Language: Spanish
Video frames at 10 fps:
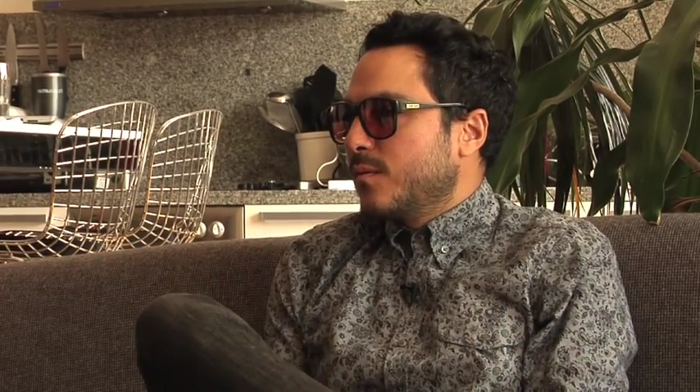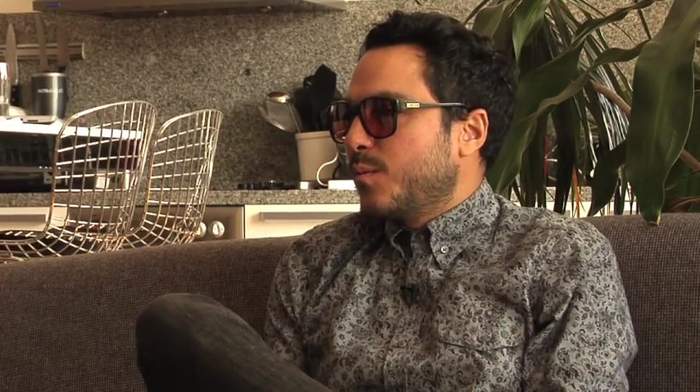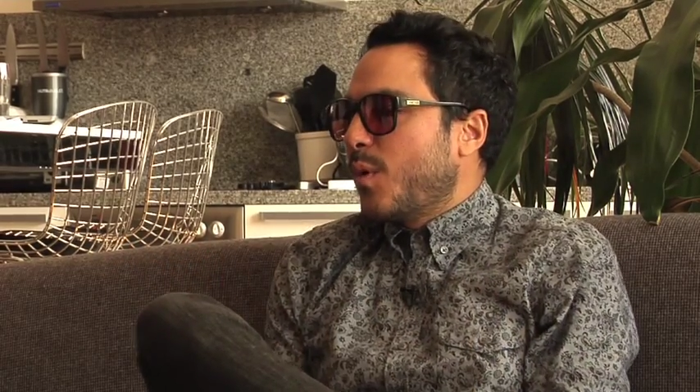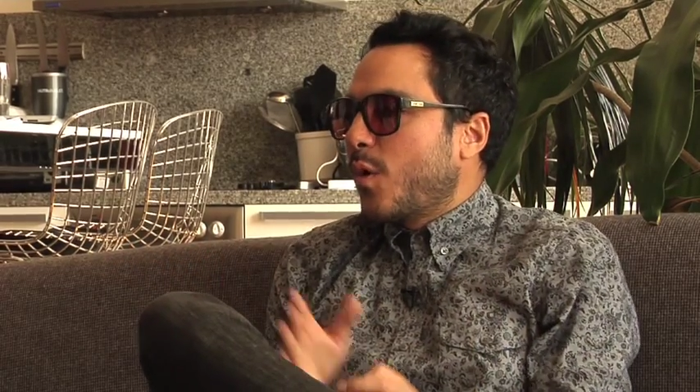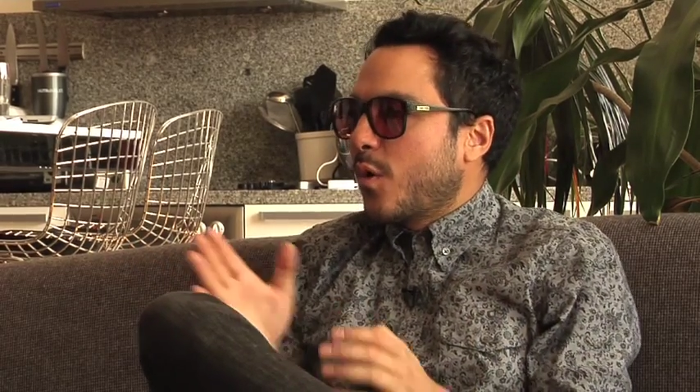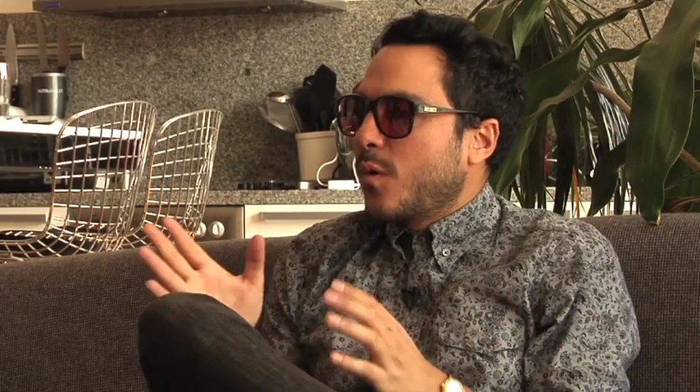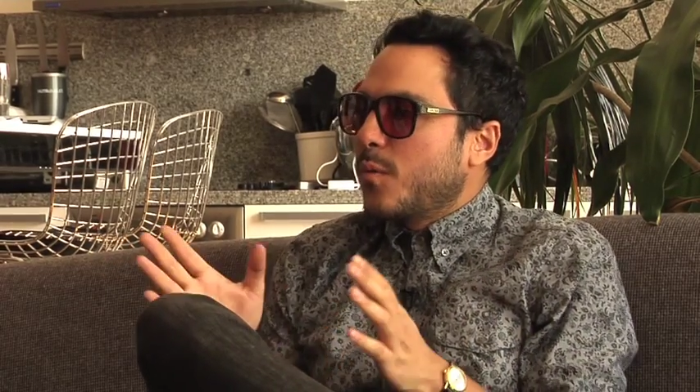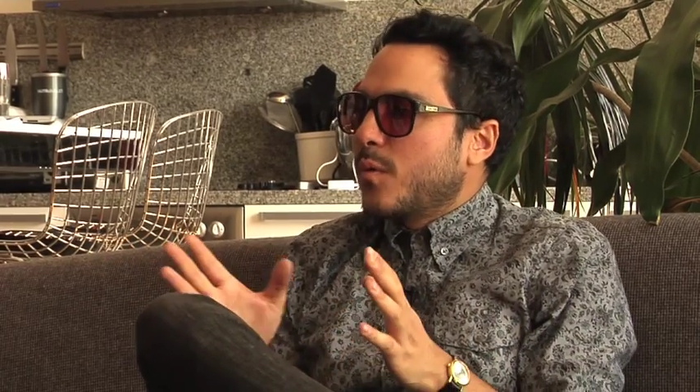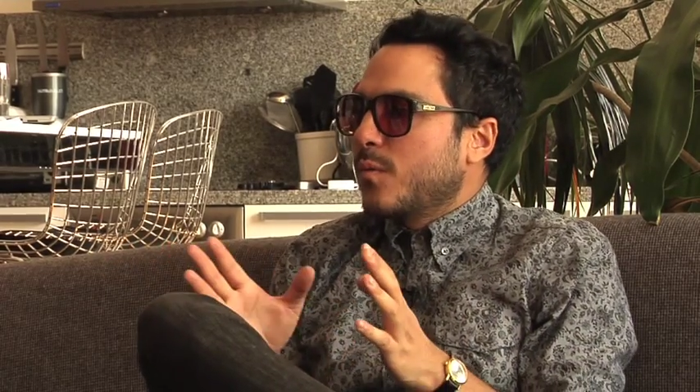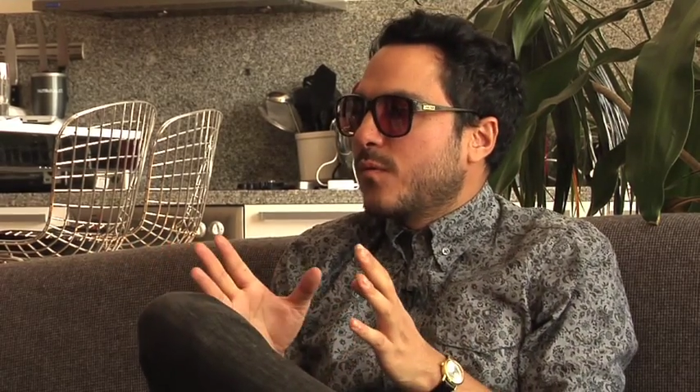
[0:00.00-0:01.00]
un poco
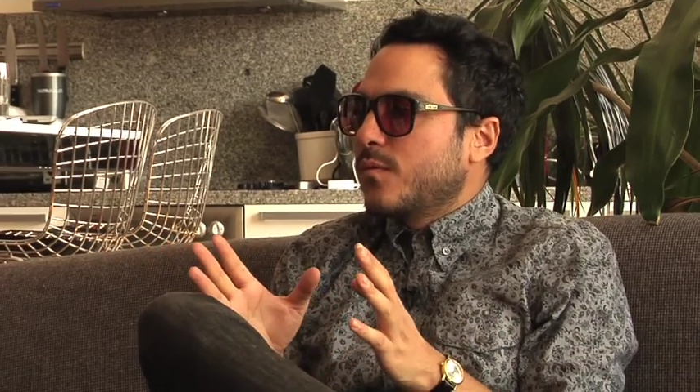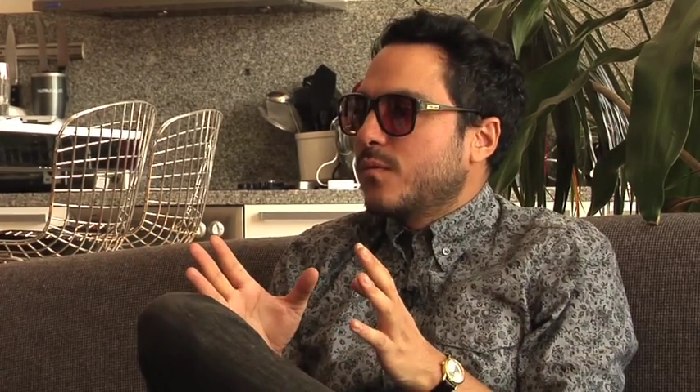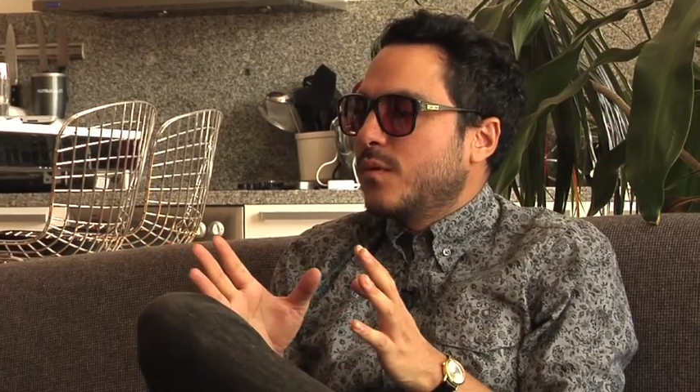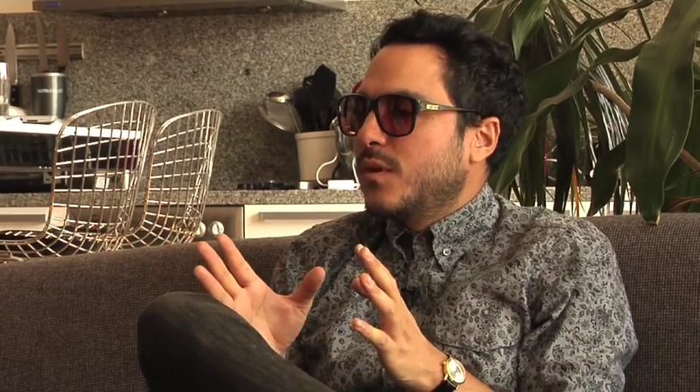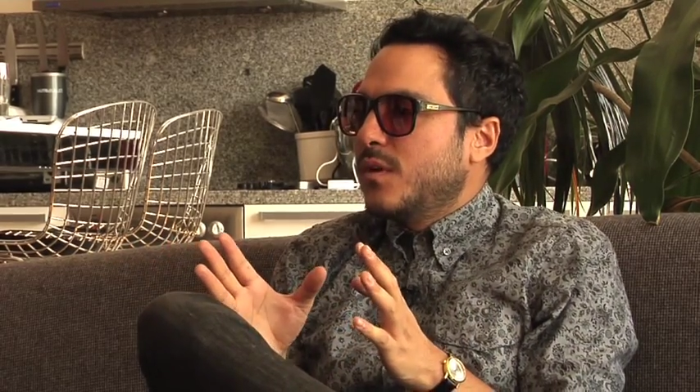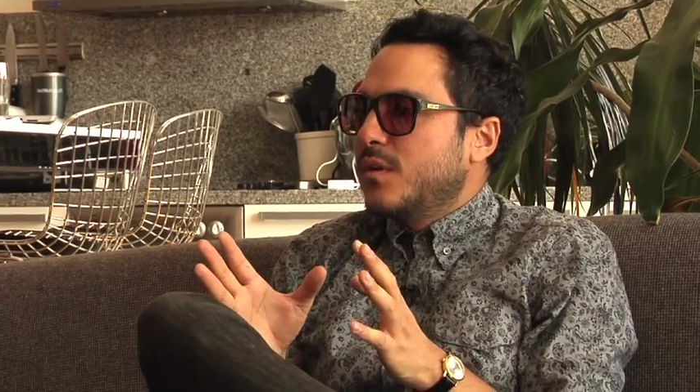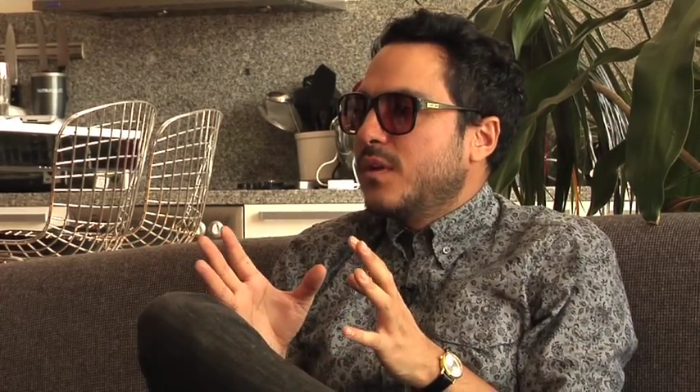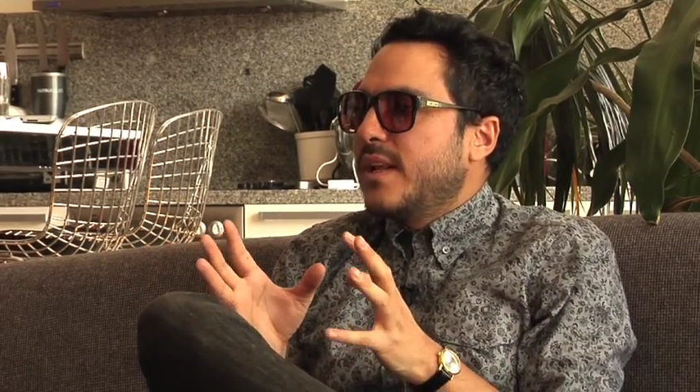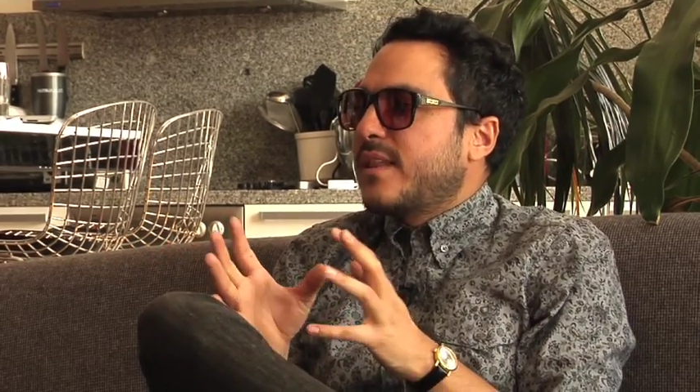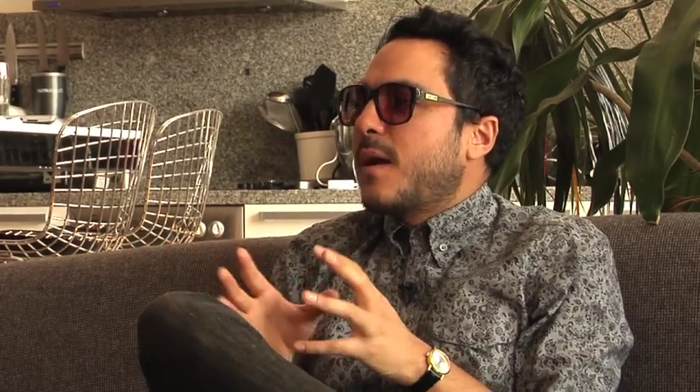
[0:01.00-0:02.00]
como
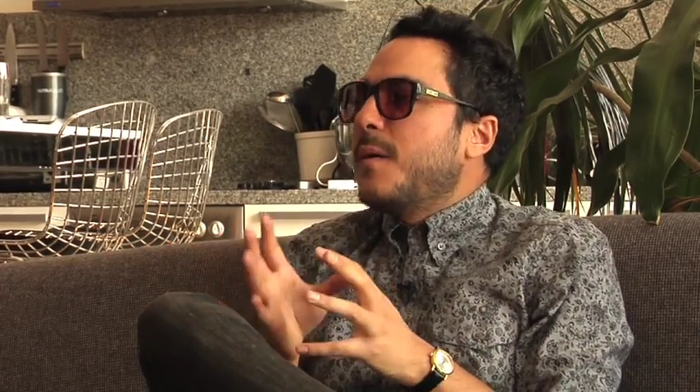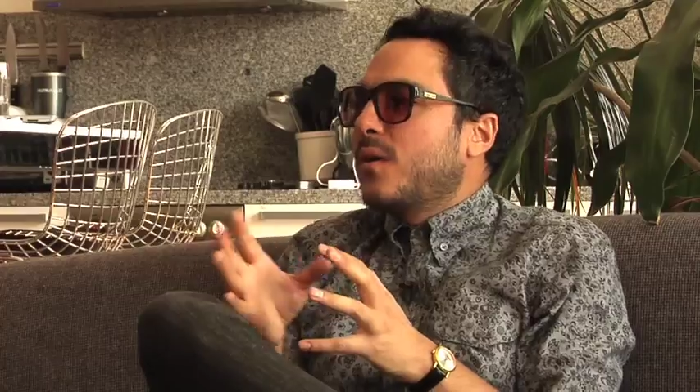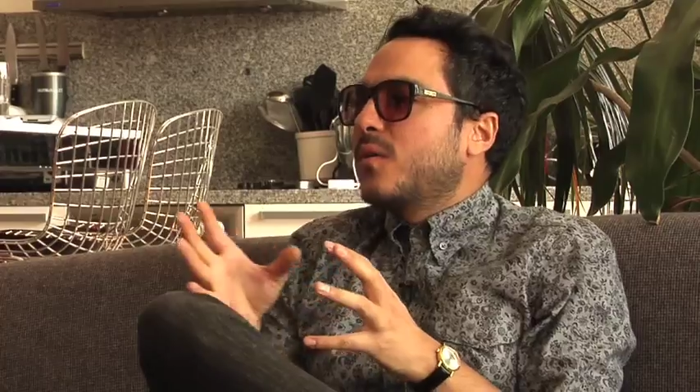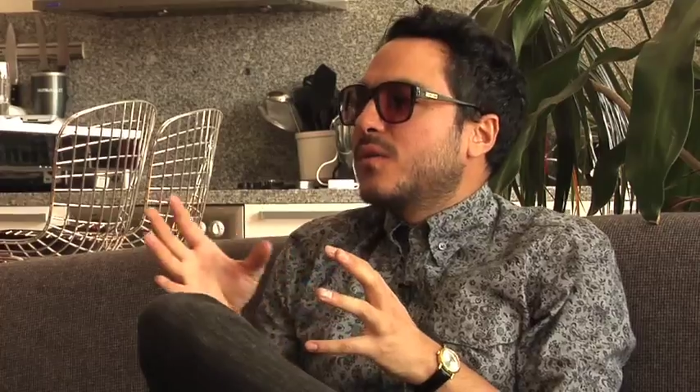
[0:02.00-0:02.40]
el trabajo